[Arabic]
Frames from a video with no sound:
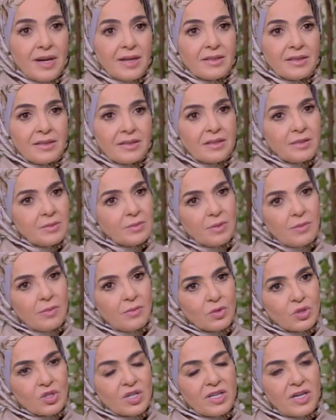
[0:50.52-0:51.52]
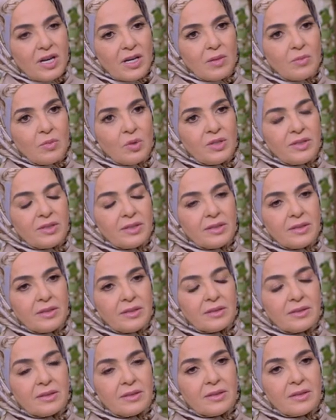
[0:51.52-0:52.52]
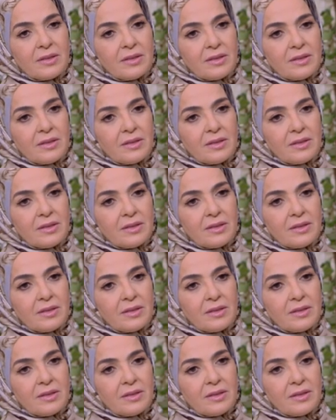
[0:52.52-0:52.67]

يعني دي بتبقى مشكله العرض اسبوع